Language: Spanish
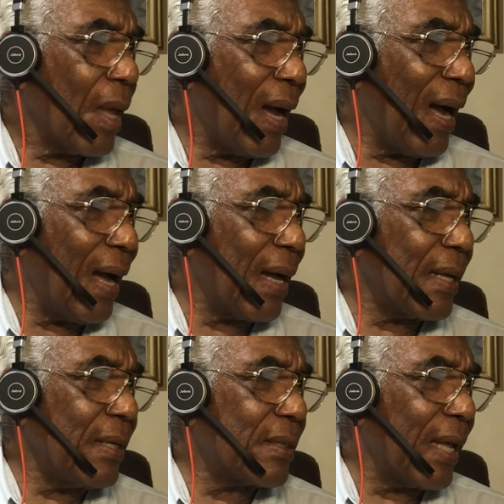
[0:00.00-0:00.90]
a
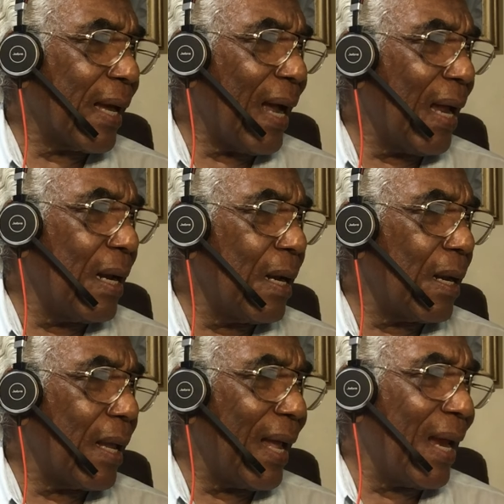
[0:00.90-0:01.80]

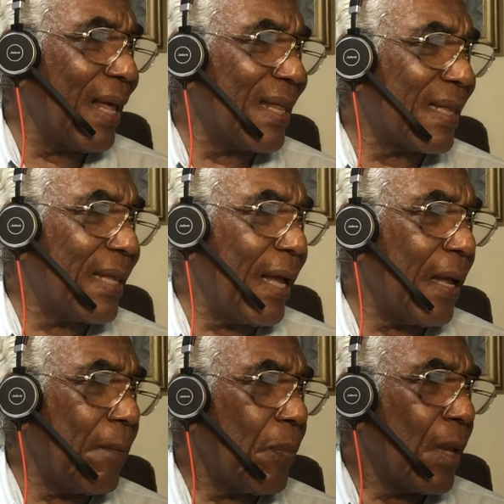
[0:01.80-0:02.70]
integral L de
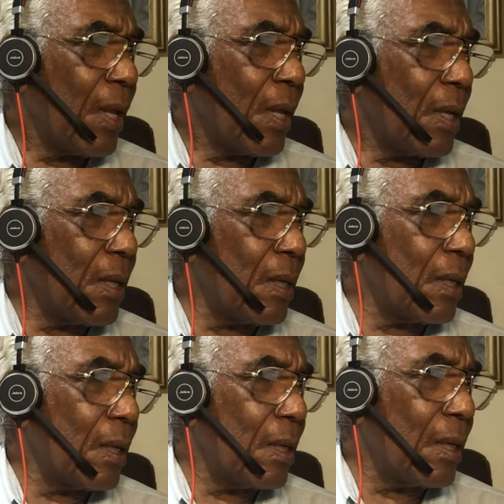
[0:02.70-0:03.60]
T
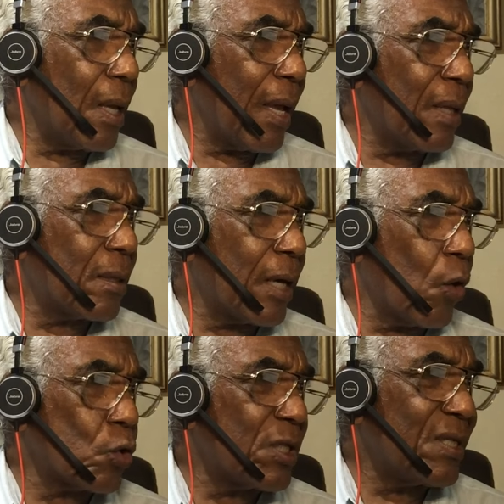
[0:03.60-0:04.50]
y entre
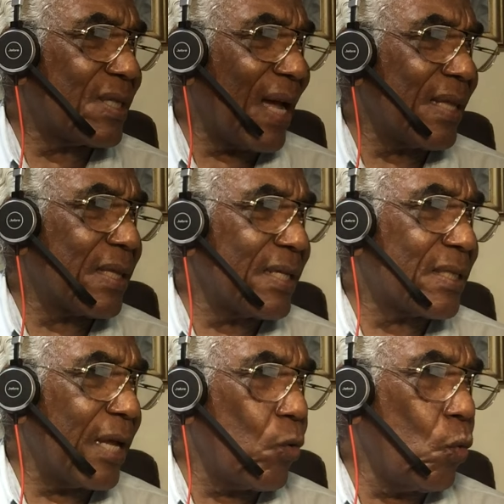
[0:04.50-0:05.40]
los
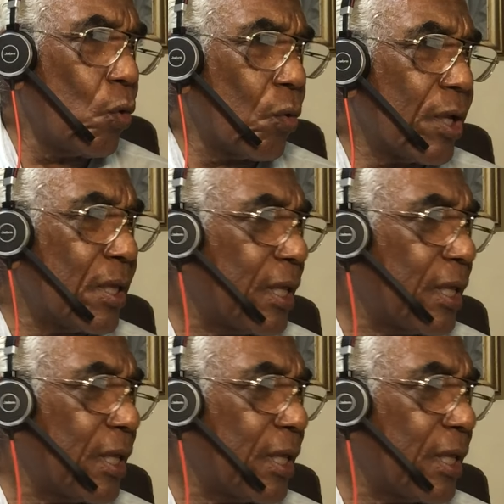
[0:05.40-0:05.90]
instantes T1 y